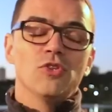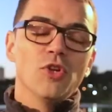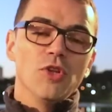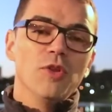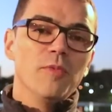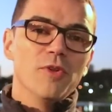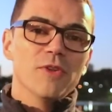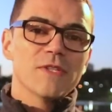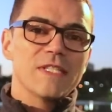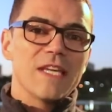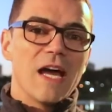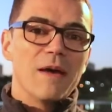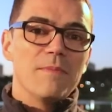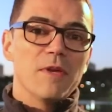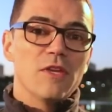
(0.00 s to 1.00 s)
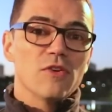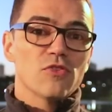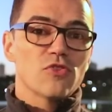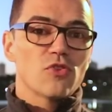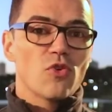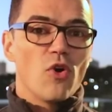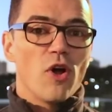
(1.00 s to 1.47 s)
Todo mundo sabe que
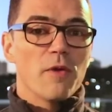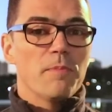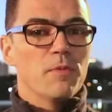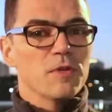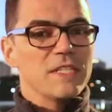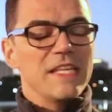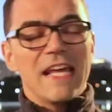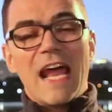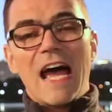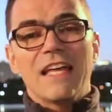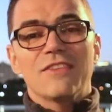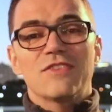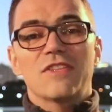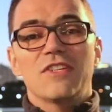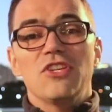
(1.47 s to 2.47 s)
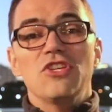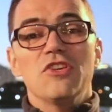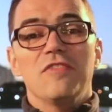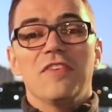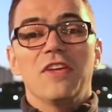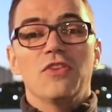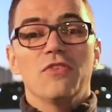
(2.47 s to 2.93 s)
os corpos sarados que a
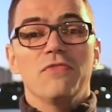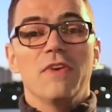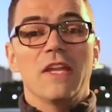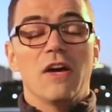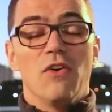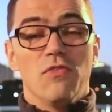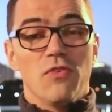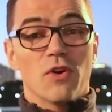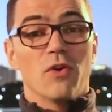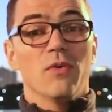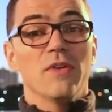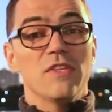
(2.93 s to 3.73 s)
gente vê no verão foram